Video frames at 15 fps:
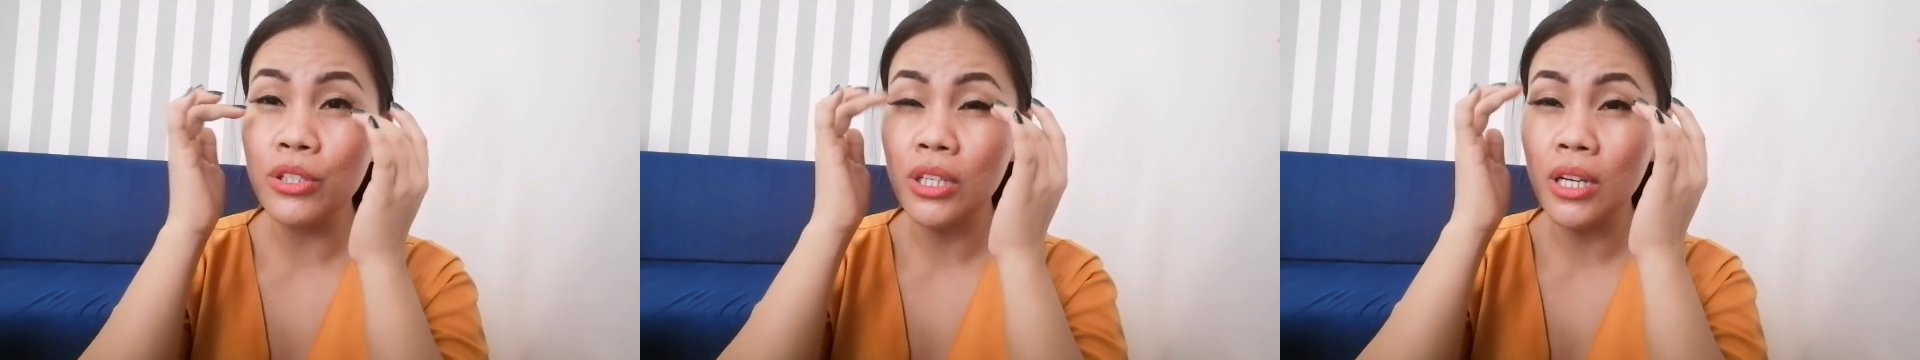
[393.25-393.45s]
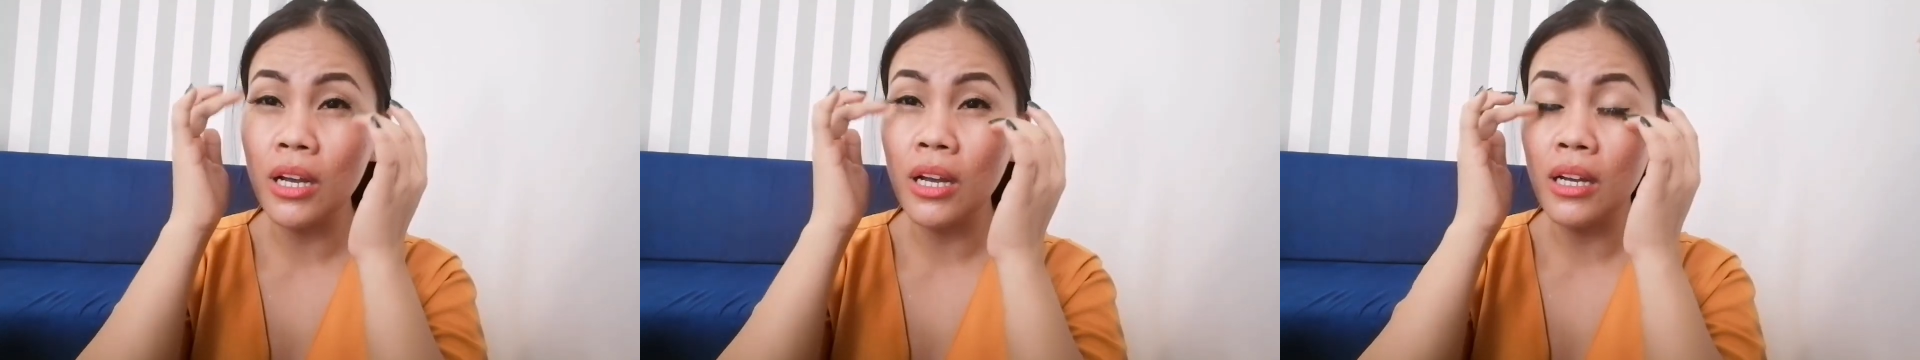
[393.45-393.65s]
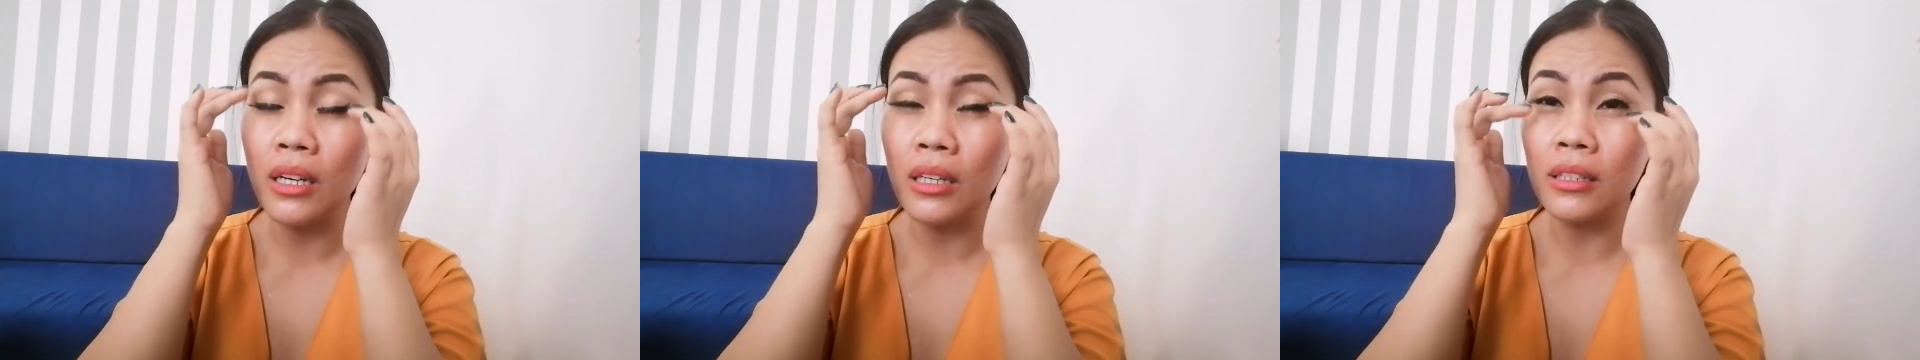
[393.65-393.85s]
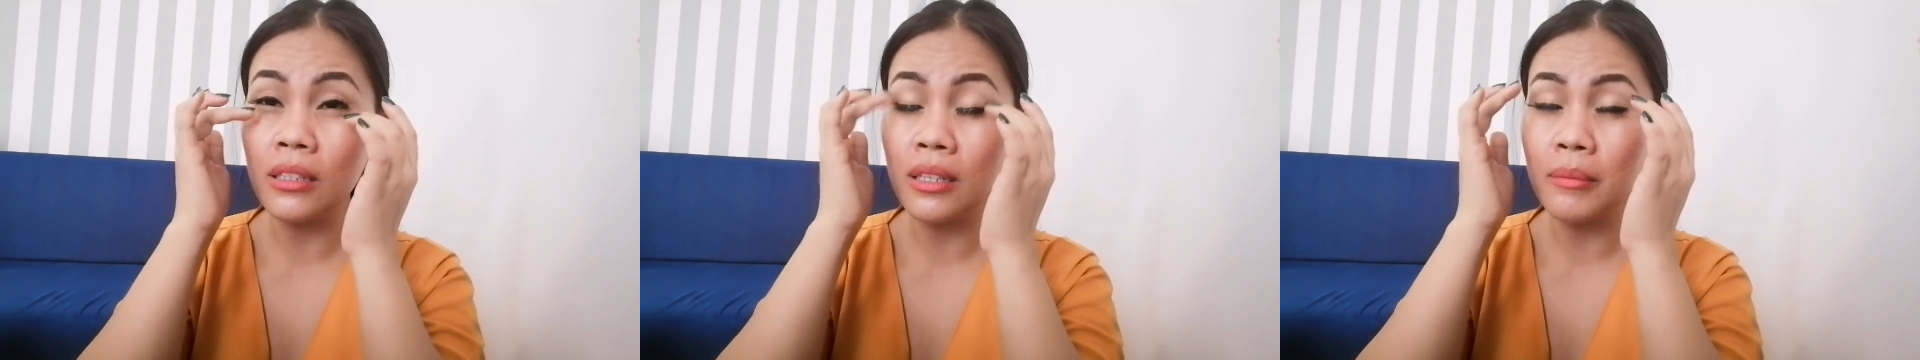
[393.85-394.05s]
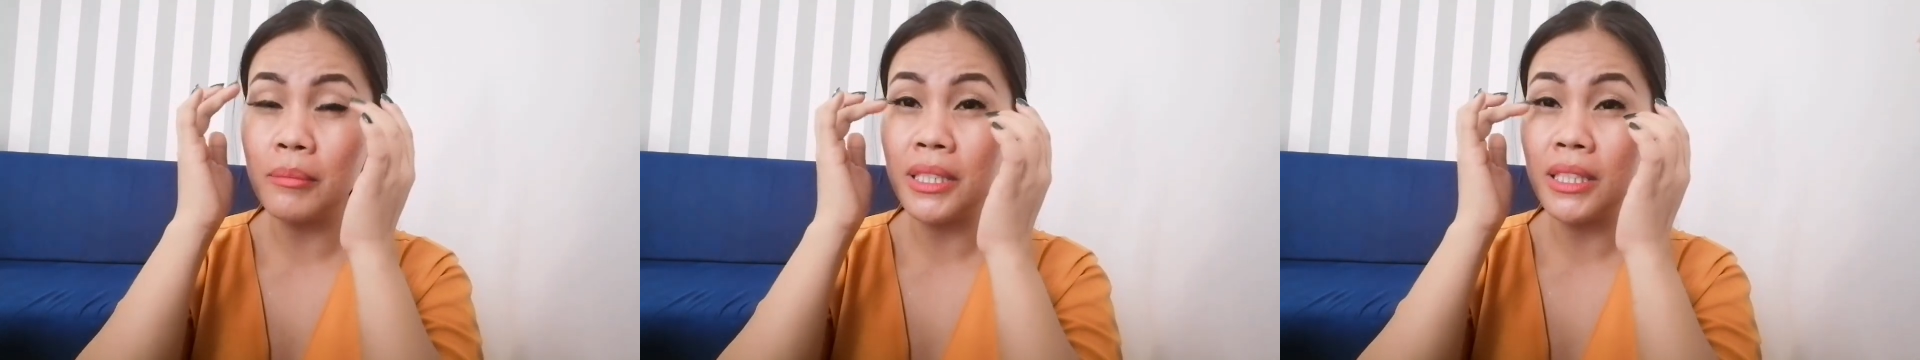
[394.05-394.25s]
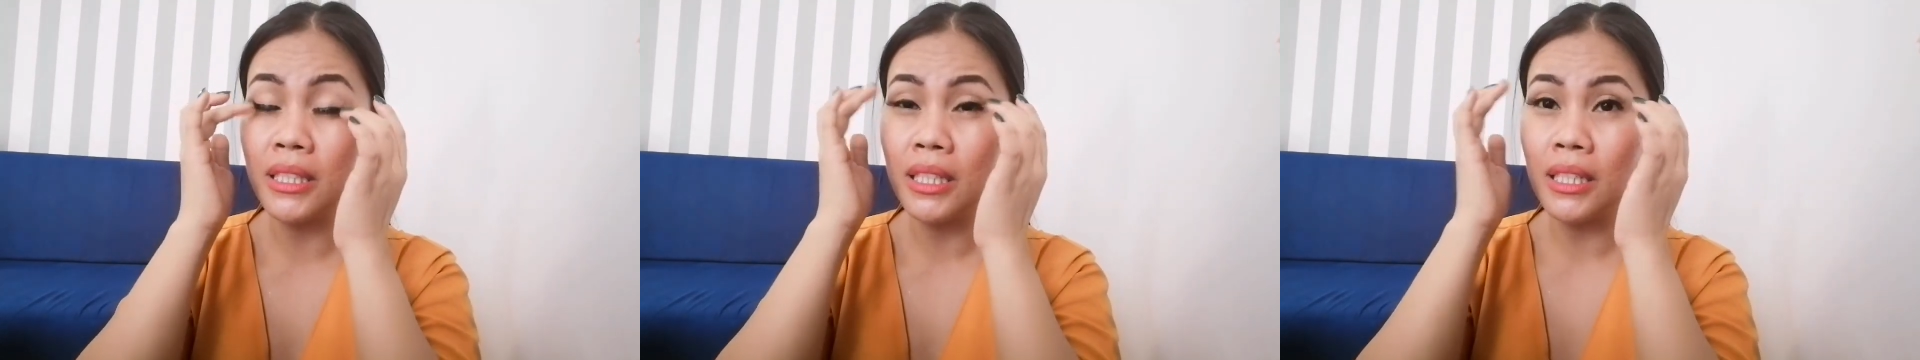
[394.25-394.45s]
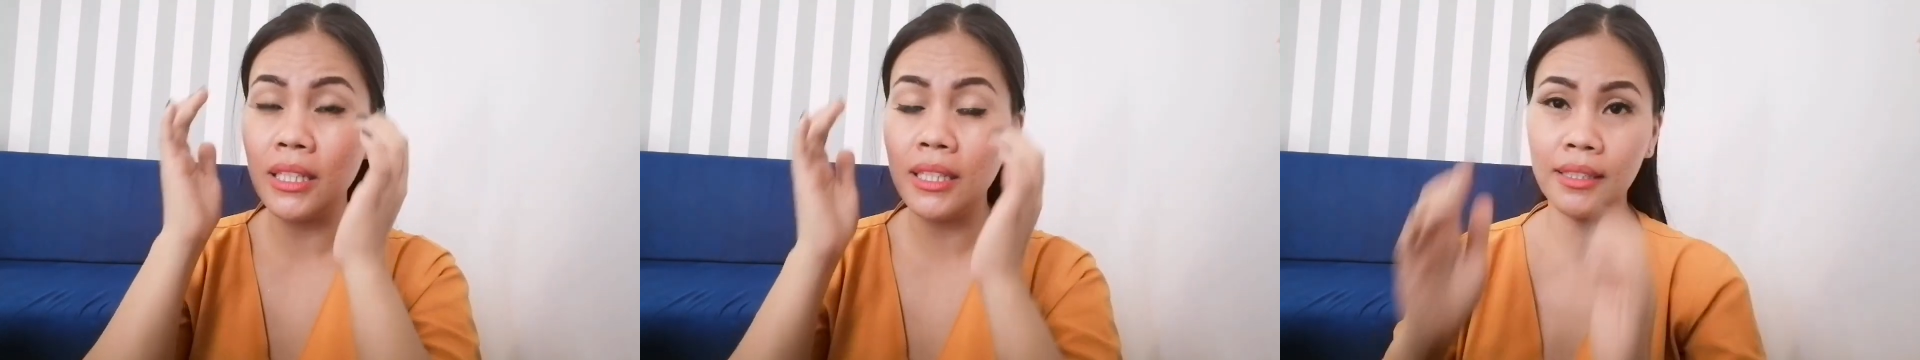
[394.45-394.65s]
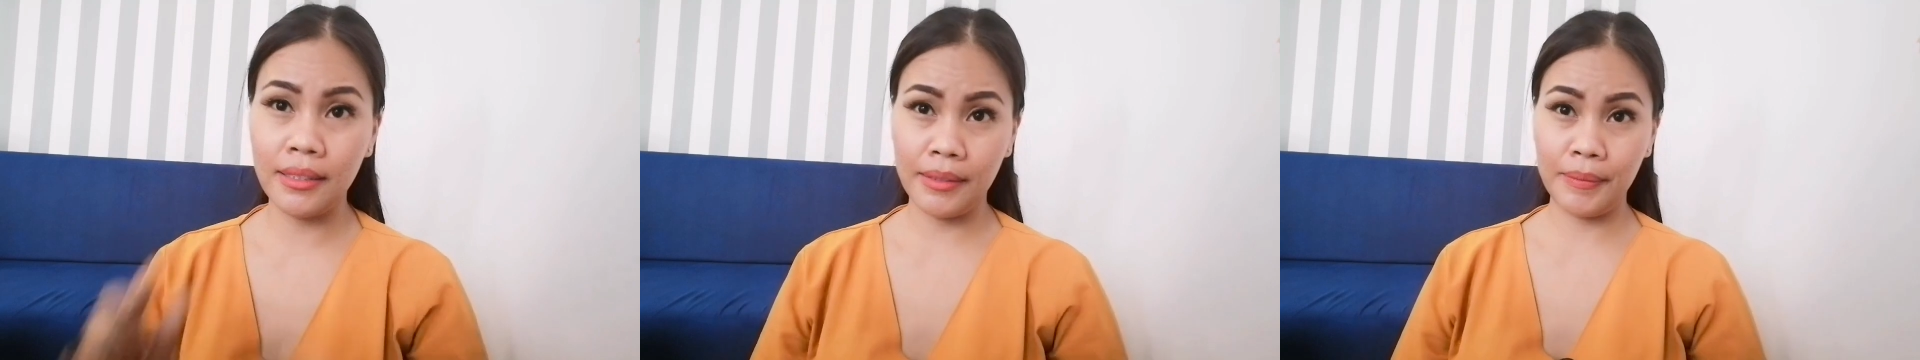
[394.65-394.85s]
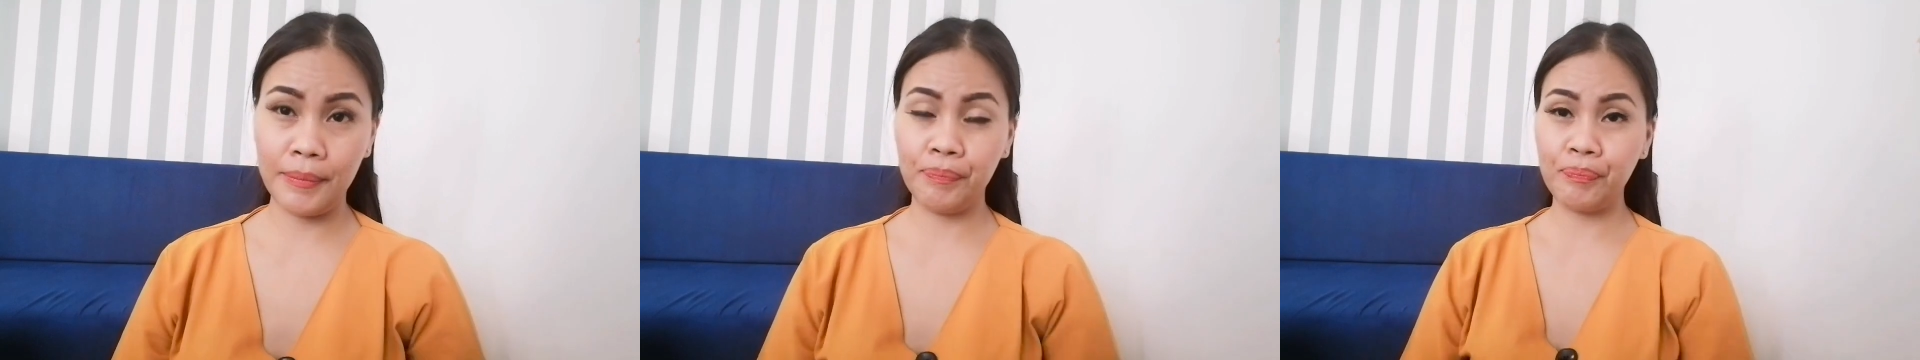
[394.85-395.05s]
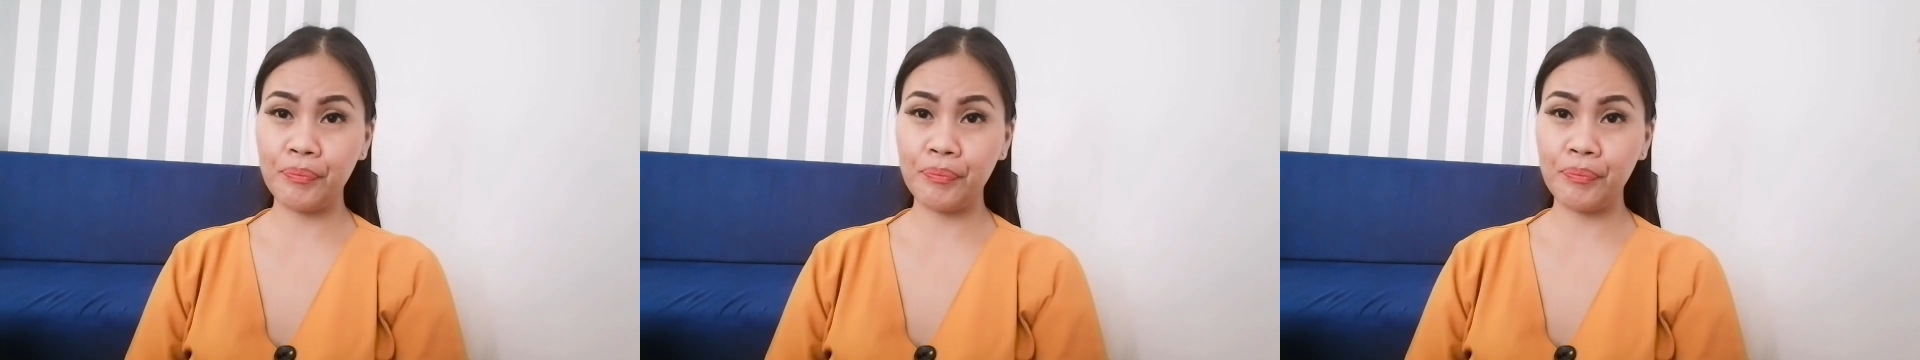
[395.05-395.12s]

siyang gamitin.